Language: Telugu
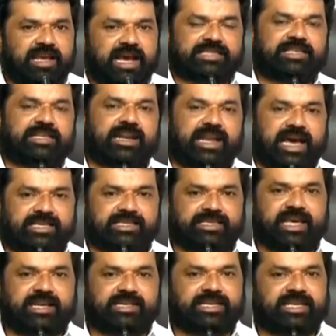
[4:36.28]
అసలు
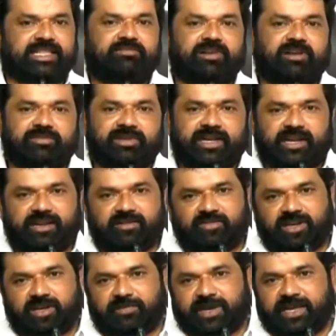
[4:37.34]
రాజధాని చంద్రబాబు నాయుడు
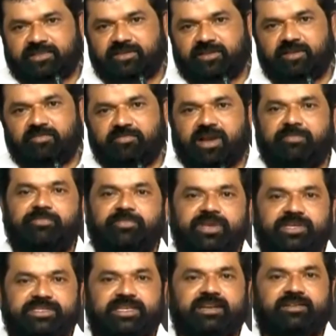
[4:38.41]
అనుకునే ప్రాంతంలో మా
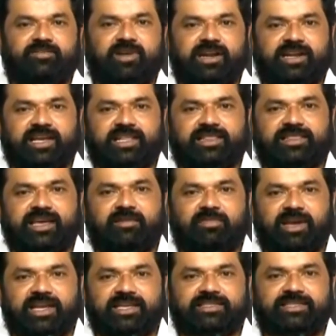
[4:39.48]
బీసీల వాటా ఎంత
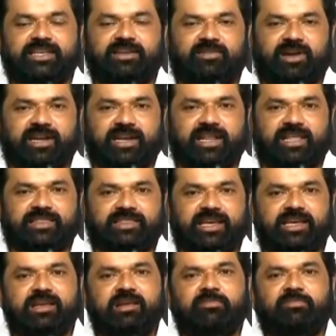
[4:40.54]
మా ఎస్సీల వాటాలంతా
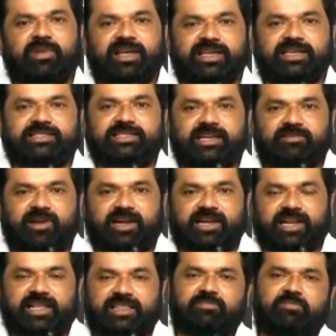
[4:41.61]
మా ఎస్టీల
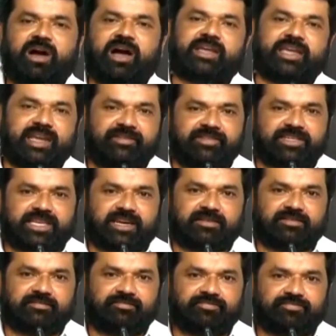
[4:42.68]
వాటాలంతా
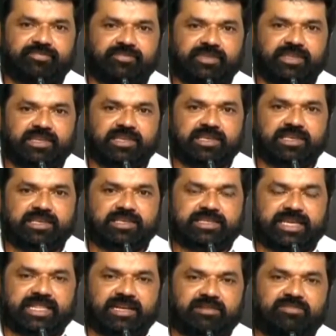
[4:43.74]
మాకేమిచ్చారు
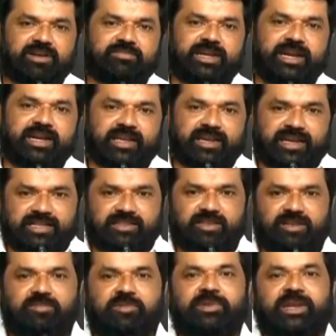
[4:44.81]
చంద్రబాబు నాయుడు గారు
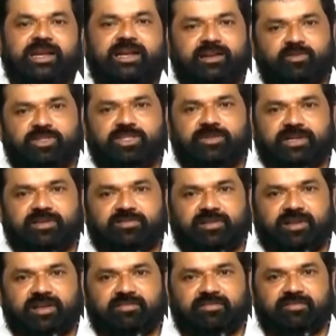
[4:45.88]
గతంలో మమ్మల్ని ఎక్కడ
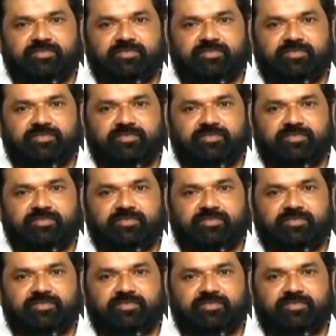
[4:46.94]
గుర్తుపెట్టుకున్నారు